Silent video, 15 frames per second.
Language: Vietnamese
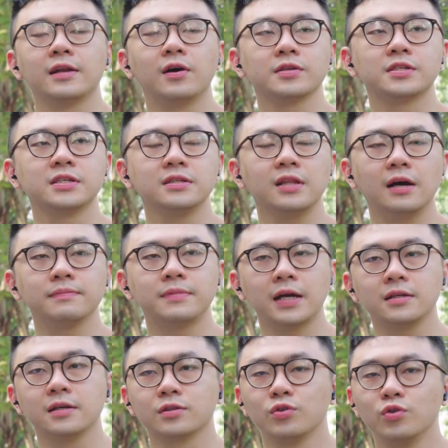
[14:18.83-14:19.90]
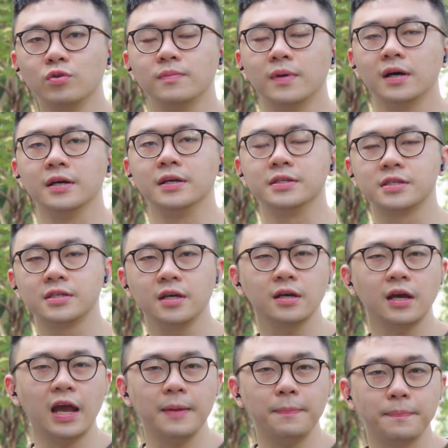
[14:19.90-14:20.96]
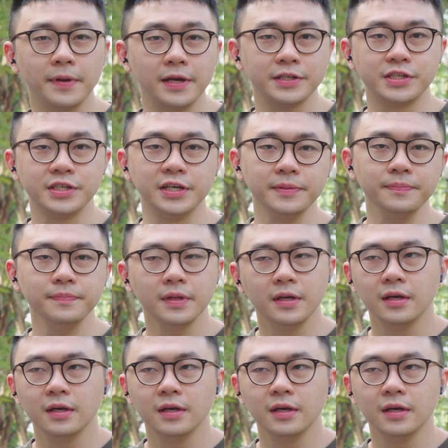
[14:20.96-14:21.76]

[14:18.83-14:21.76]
đó chính là âm thanh được thu bởi chiếc FP9